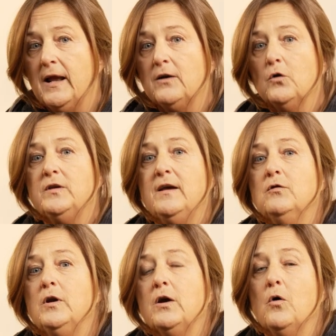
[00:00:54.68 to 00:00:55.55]
alla
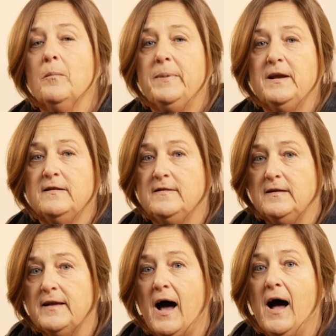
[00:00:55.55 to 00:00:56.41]
notevole
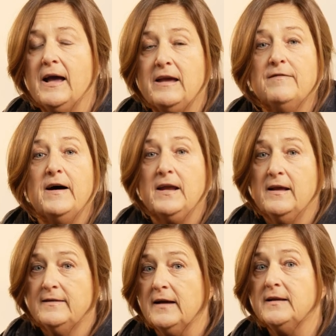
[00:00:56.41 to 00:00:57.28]
complessità e
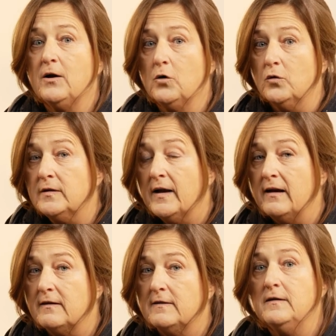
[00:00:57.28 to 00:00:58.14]
varietà dei
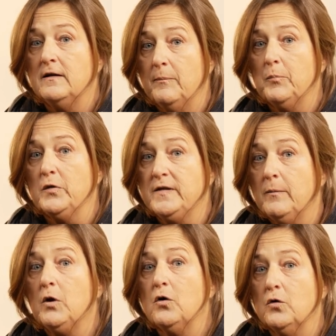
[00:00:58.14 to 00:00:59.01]
contesti che
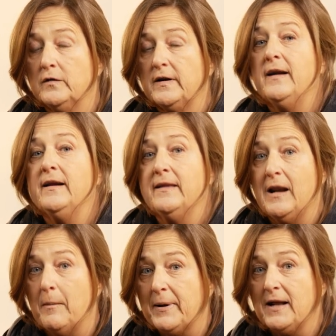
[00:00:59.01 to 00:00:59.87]
possiamo incontrare
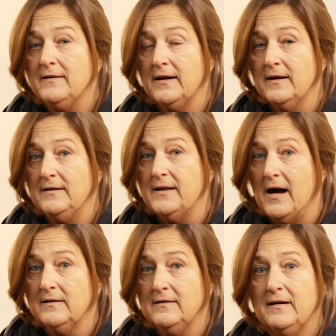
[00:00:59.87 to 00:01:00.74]
nella pratica
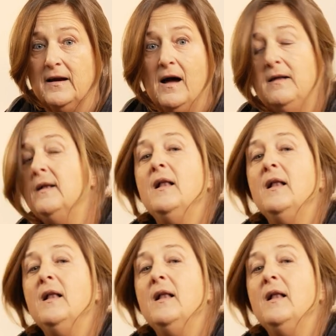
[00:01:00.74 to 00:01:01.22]
didattica,